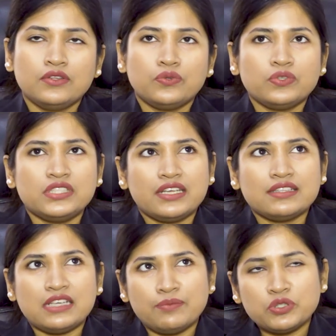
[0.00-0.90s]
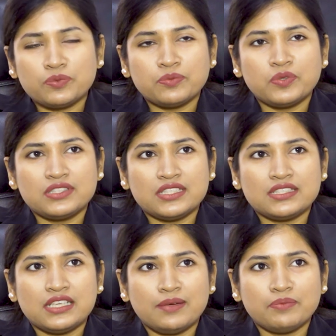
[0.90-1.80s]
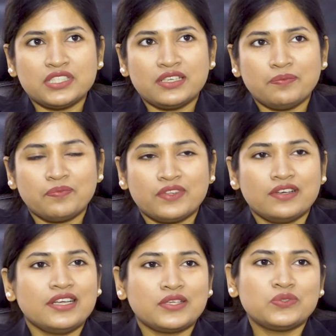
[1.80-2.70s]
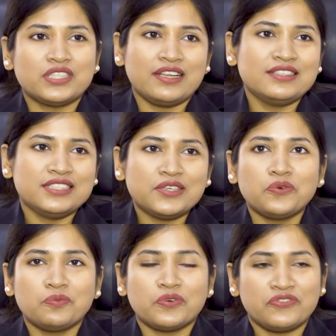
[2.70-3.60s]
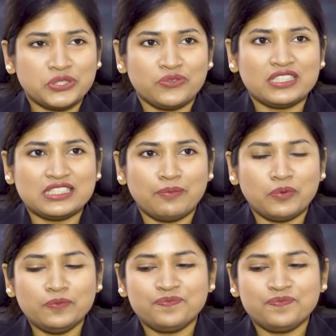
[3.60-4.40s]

তো সেই ক্ষেত্রে আমি সবসময় চেয়েছিলাম যে একটু চ্যালেঞ্জিং কোনো প্রফেশনে যাব